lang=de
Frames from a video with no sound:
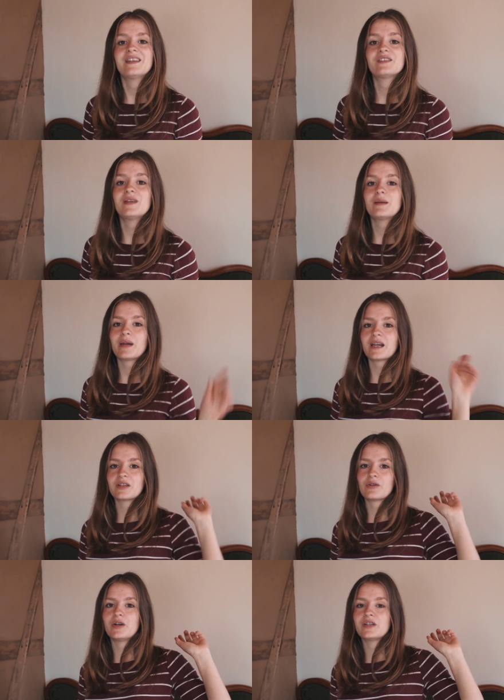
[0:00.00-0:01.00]
Deswegen packe
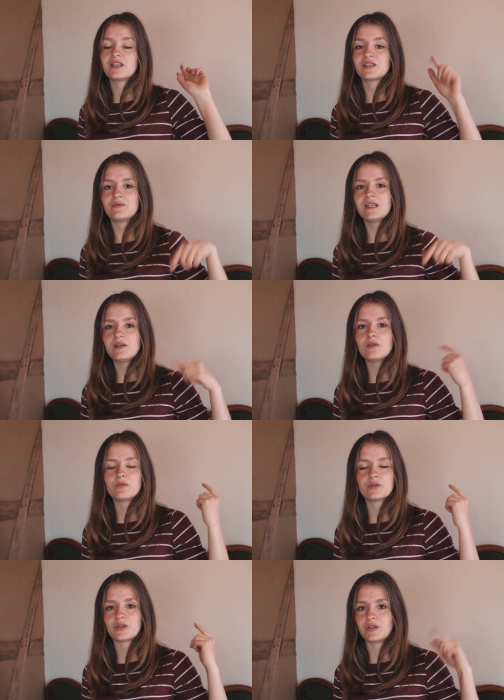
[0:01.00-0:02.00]
ich euch das
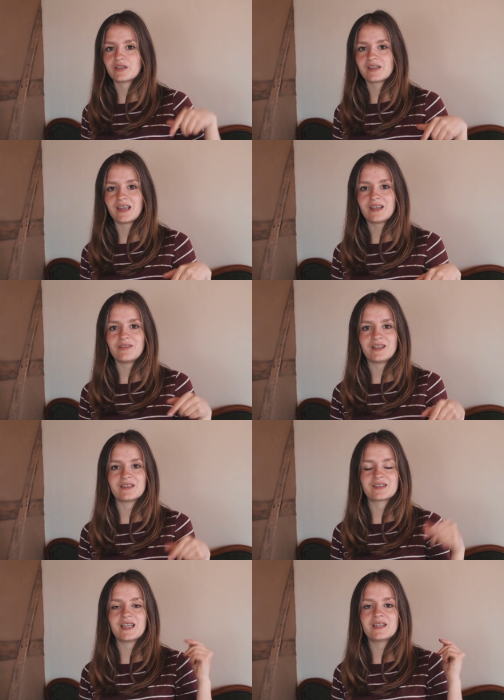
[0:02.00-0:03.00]
Video, wo ich euch zeige, wie
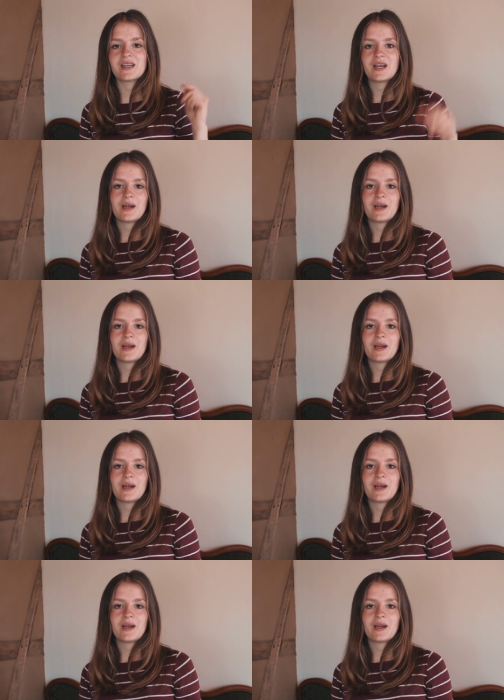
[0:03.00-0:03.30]
das geht,